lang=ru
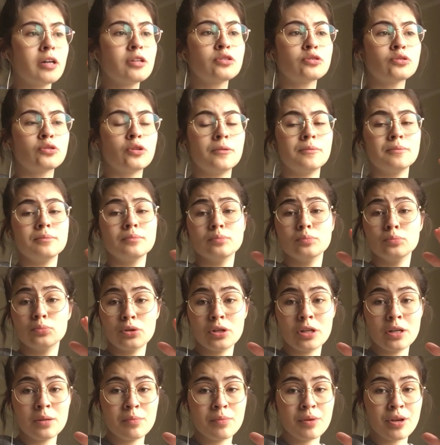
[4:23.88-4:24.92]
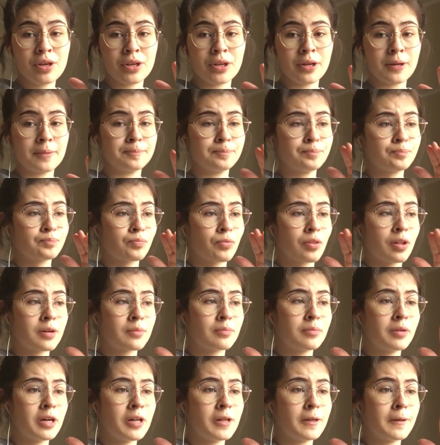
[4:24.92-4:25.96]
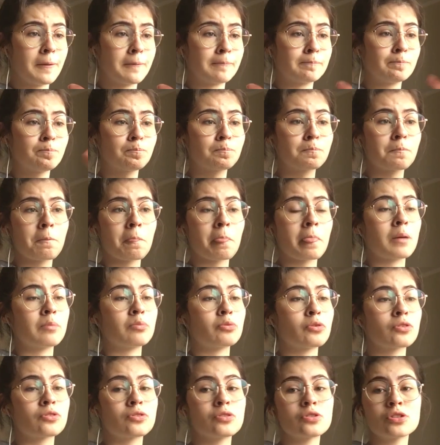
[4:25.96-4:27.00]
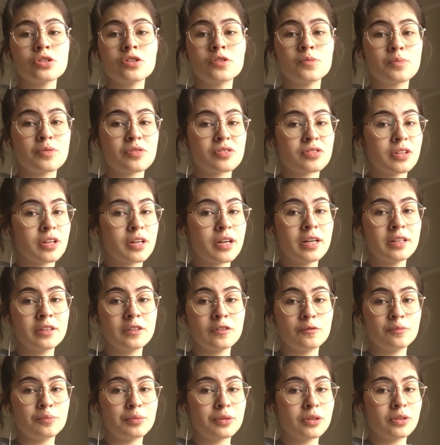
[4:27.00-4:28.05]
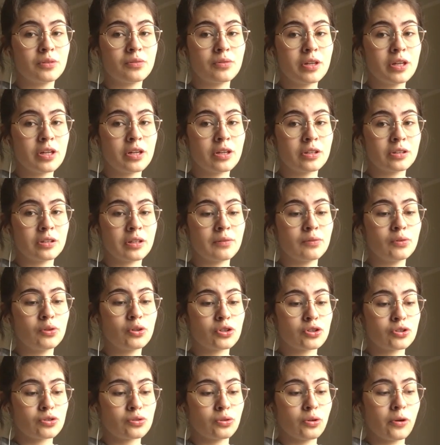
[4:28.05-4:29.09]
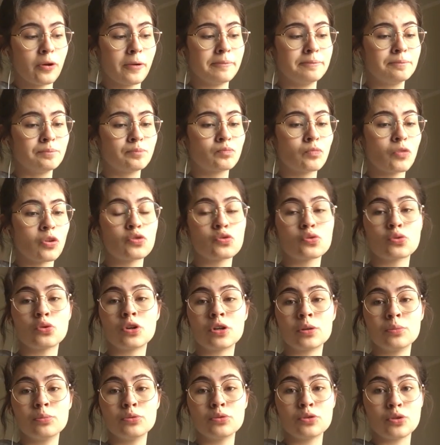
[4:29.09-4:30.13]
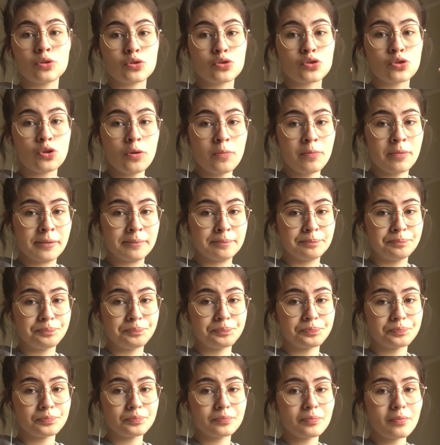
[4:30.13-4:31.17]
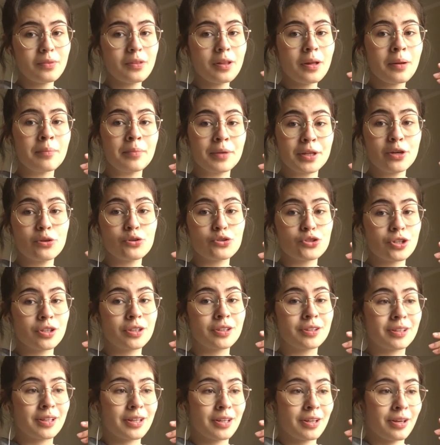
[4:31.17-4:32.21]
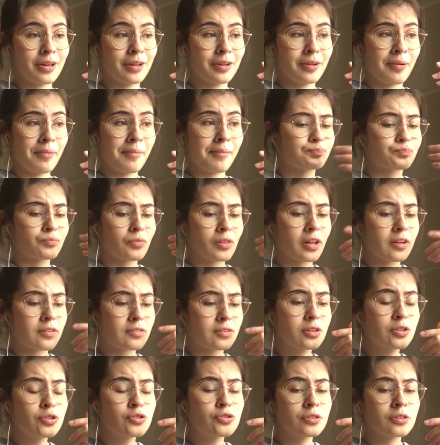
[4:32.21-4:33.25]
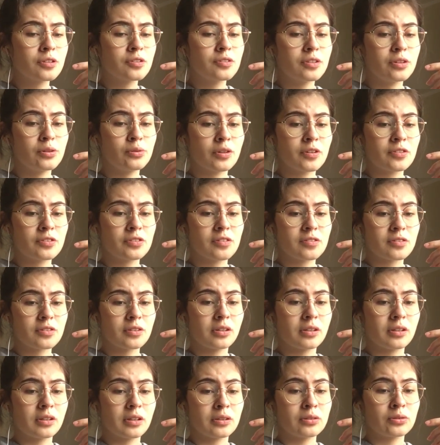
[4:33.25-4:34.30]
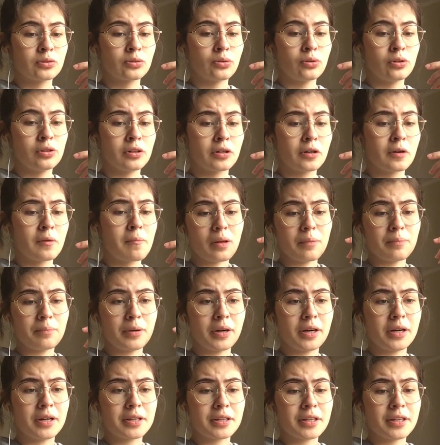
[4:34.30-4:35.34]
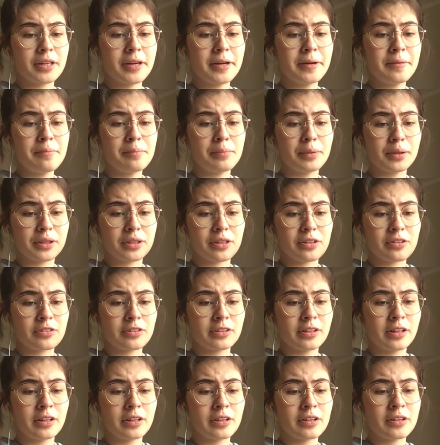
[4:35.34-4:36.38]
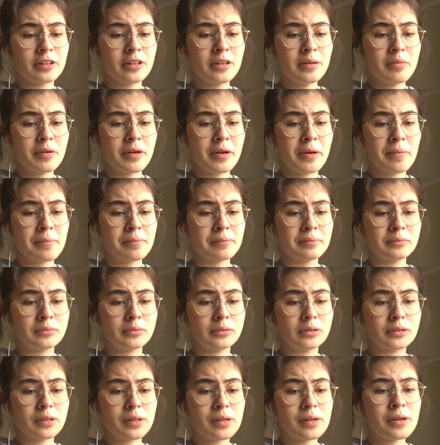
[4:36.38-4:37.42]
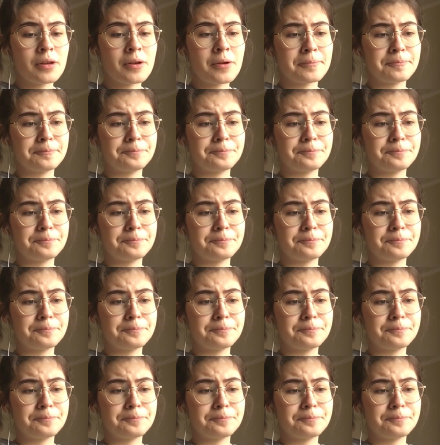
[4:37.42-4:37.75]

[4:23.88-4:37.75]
что более-менее нормально. Просто жизнь постоянно в преддверии того, что скоро будет жопа, мне уже надоело. На следующей неделе у нас несколько контрольных. По арге, по кристаллохимии и